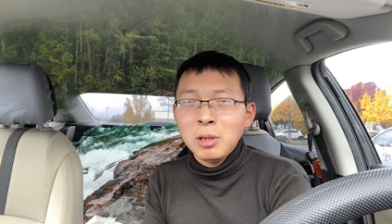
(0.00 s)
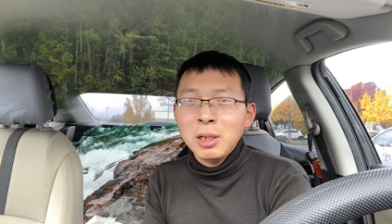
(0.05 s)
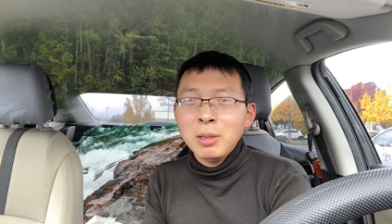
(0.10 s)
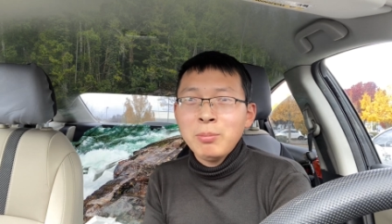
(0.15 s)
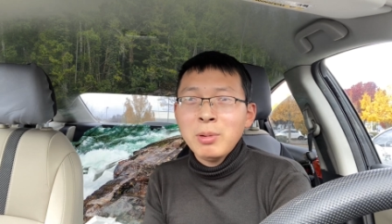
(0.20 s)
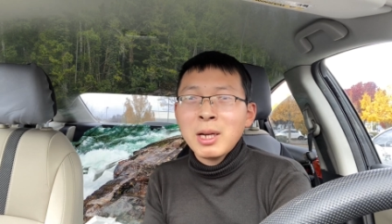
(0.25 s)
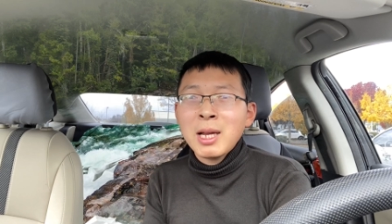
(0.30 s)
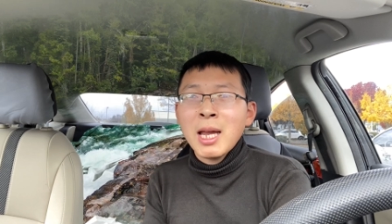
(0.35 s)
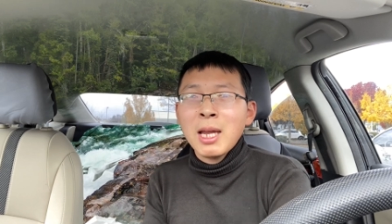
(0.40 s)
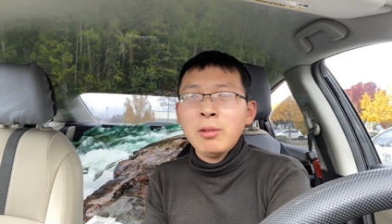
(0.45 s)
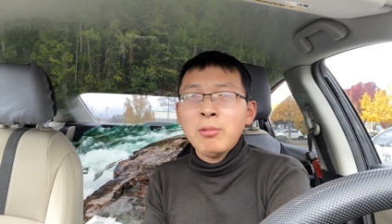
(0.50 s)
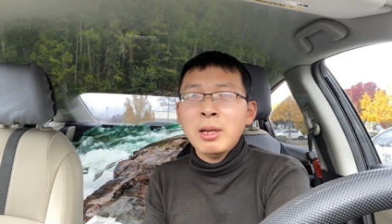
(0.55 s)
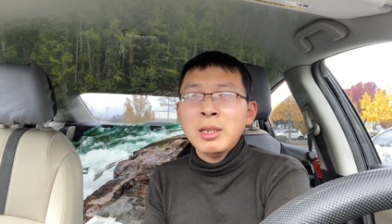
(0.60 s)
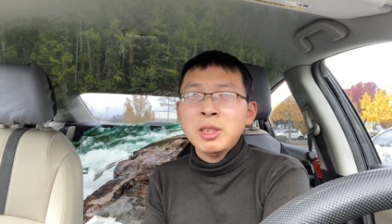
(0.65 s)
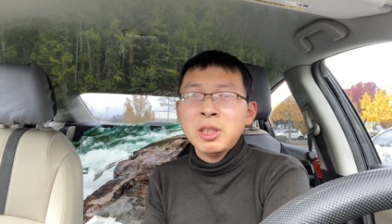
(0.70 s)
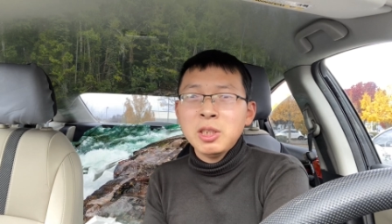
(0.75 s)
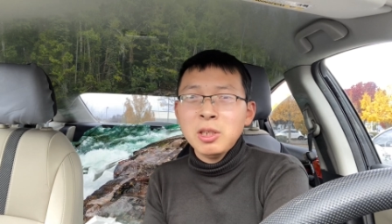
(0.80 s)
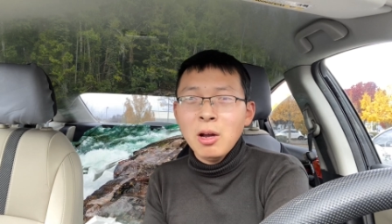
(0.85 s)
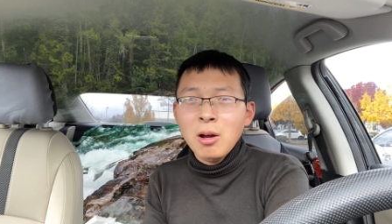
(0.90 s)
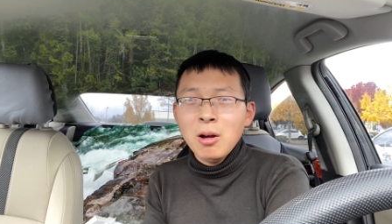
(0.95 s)
你不开玩
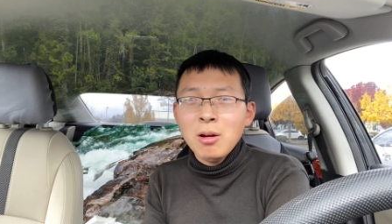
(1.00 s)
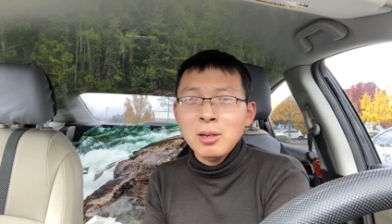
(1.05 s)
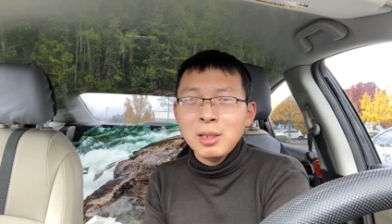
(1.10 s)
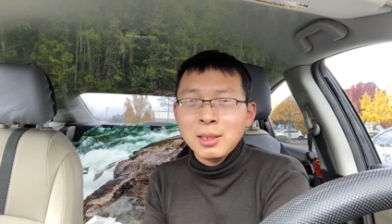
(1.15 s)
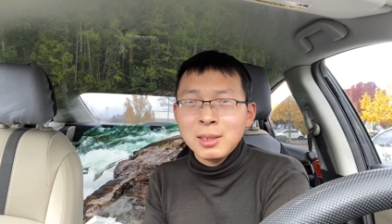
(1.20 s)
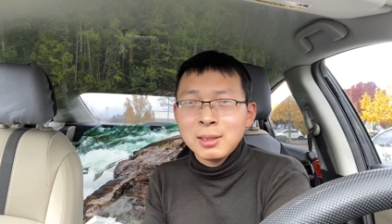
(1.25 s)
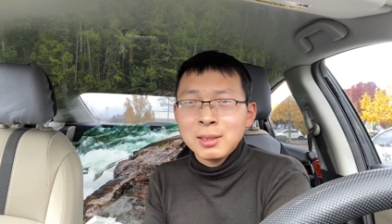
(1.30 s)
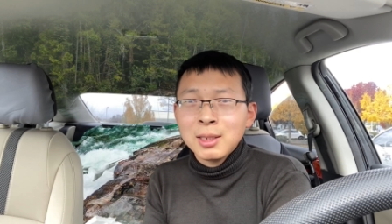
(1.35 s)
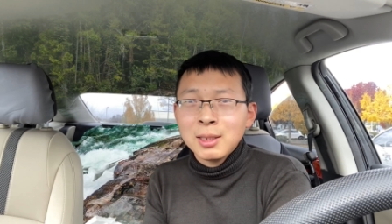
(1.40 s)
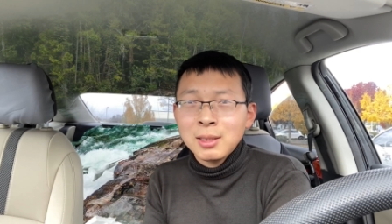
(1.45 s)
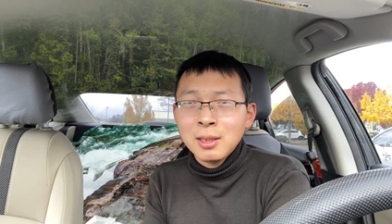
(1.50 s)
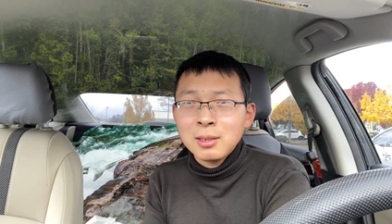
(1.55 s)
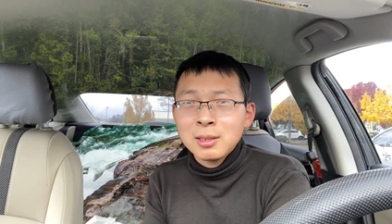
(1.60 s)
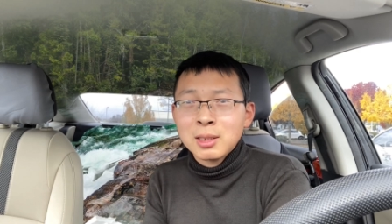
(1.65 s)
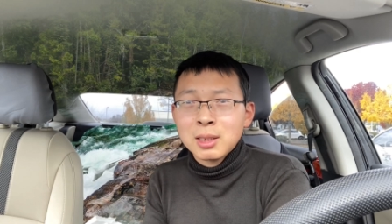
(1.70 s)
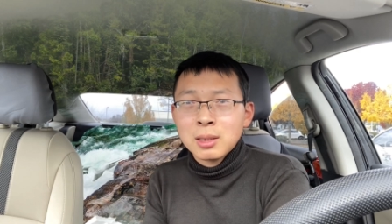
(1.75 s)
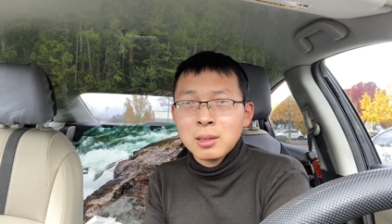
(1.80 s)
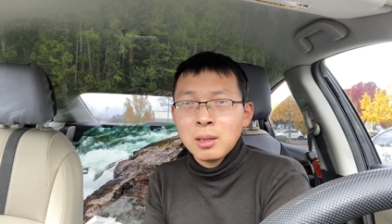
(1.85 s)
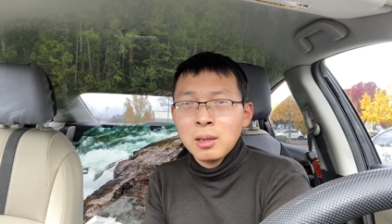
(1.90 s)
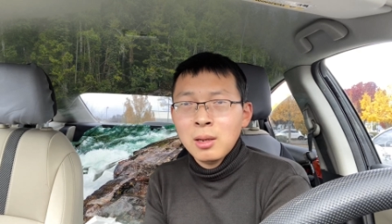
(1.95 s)
笑，你真的
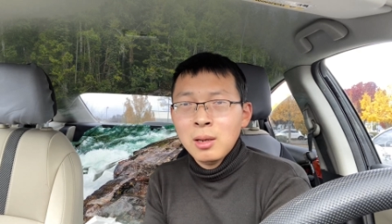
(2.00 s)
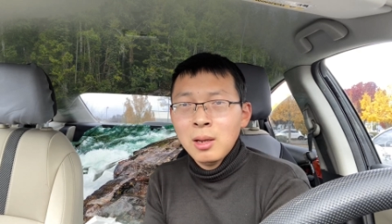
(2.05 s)
是，